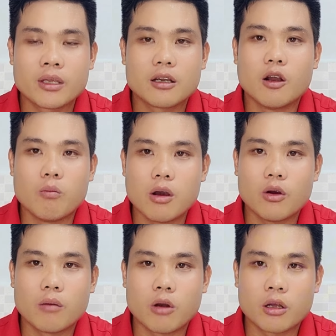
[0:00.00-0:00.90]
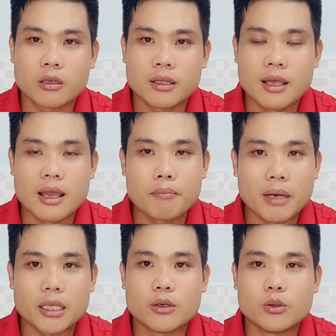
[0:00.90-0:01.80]
cứ ủng hộ hồng loan thôi mặc
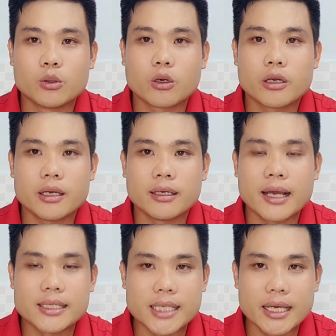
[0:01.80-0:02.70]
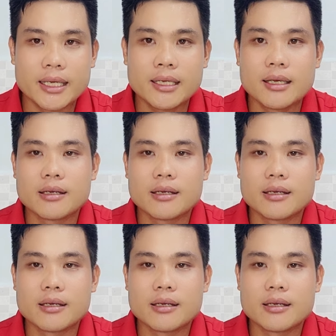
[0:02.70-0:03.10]
dù có những nghệ sĩ